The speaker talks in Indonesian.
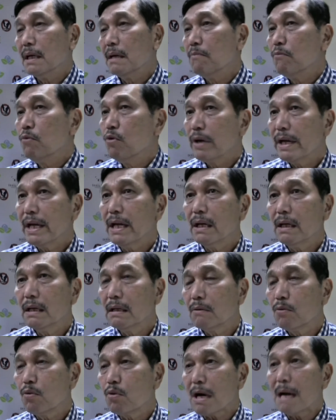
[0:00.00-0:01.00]
Yang mungkin
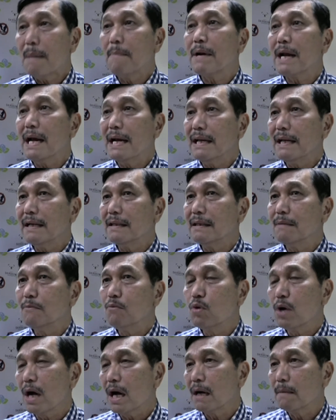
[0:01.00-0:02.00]
kurang berani kita
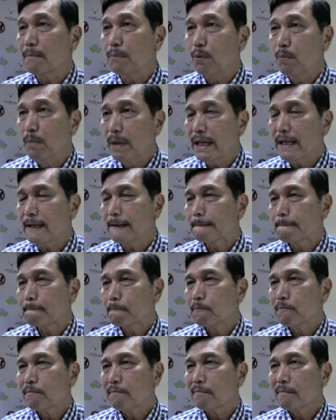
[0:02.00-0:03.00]
buka ke publik.
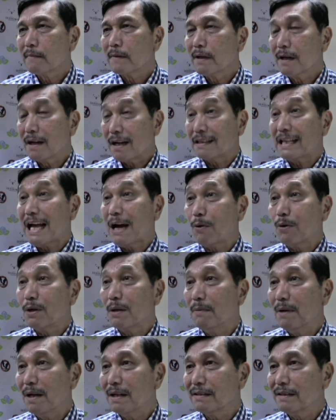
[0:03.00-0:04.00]
Karena takut
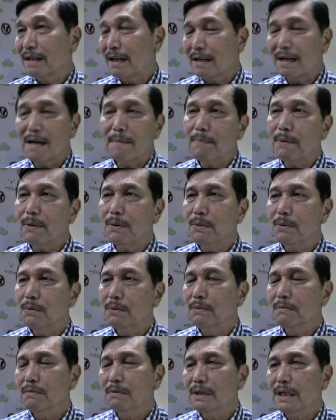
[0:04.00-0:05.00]
dibilang jahat. Nggak
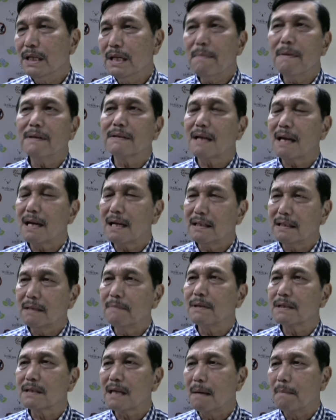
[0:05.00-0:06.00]
perlu. Ini masalah
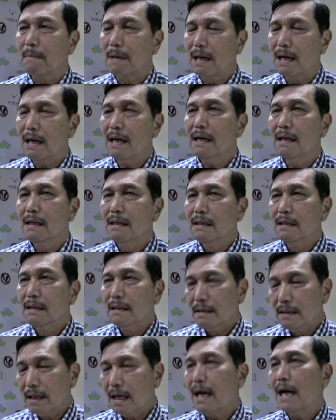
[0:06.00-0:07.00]
kita bersama
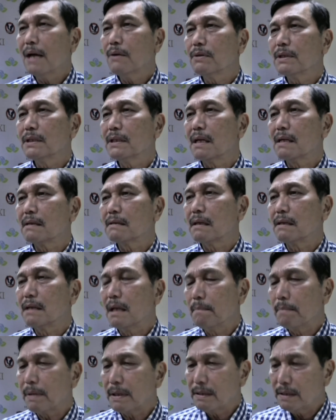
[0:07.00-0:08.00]
yang harus kita rasakan.
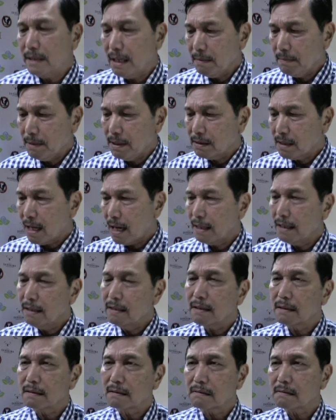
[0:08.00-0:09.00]
Dan Presiden minta
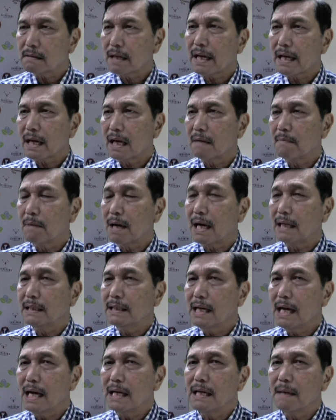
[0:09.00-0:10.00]
ini diselesaikan.
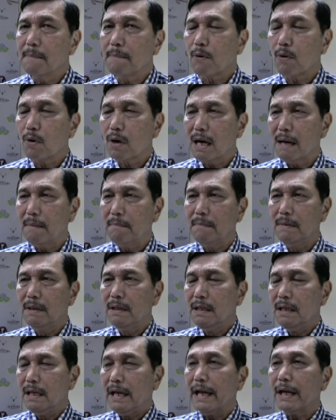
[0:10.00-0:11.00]
Makanya ada program
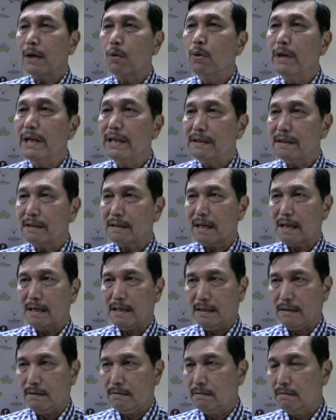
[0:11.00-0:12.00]
equality
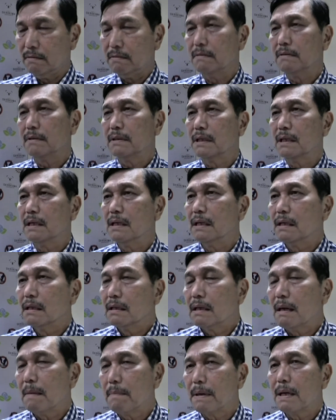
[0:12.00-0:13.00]
tadi itu
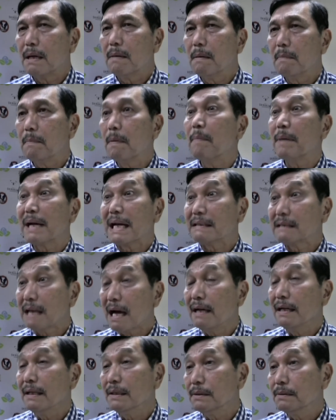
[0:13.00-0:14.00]
ke, apa nama
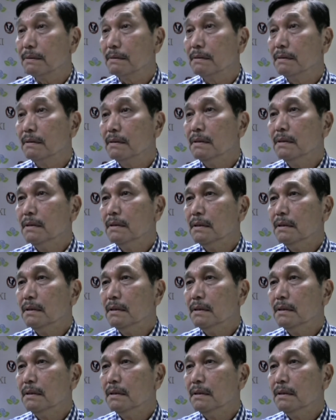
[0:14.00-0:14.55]
pemerataan itu.